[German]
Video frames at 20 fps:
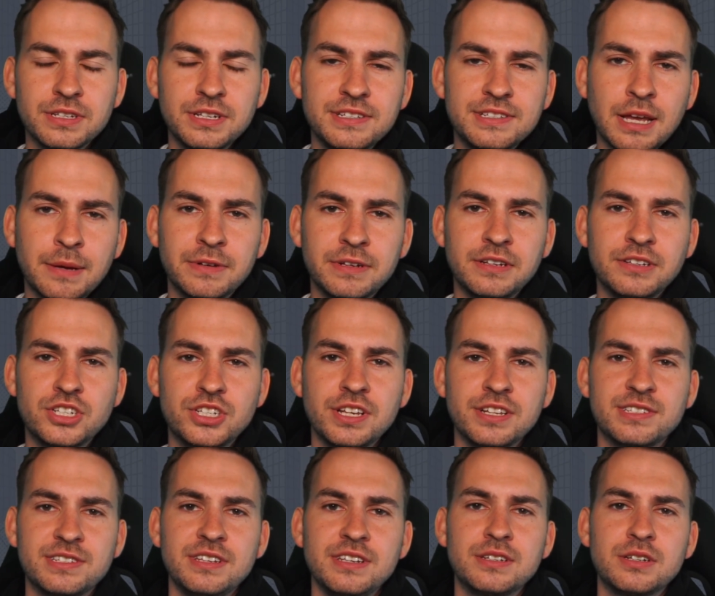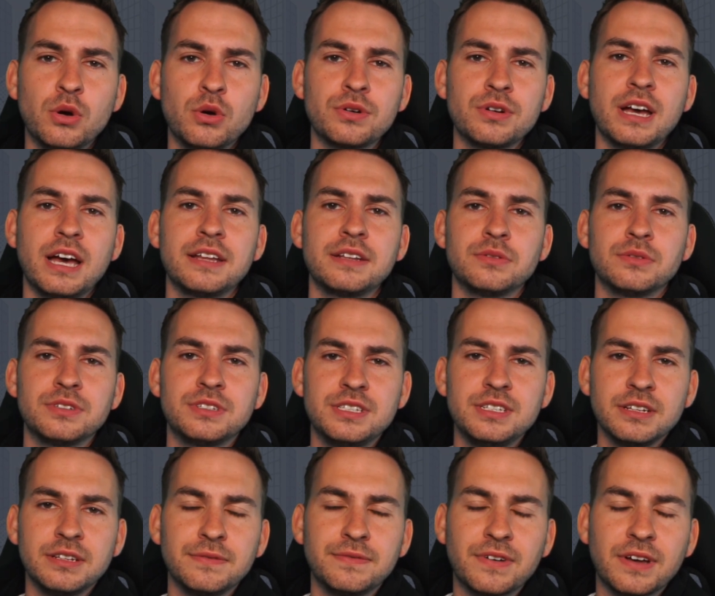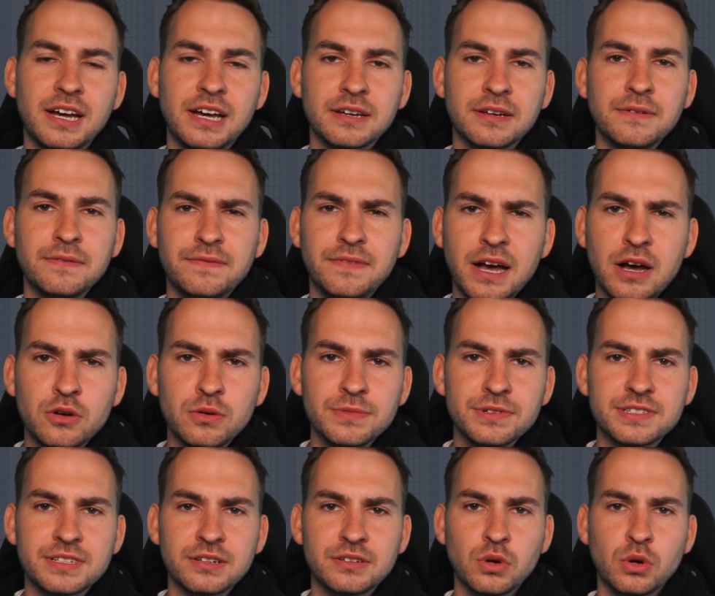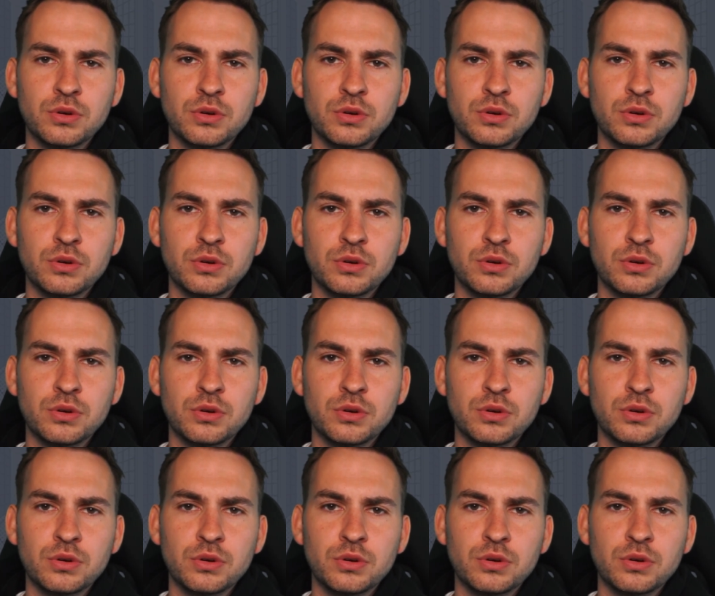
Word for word: wir zunächst einmal den GST-Token an und hier die Frage, warum ist der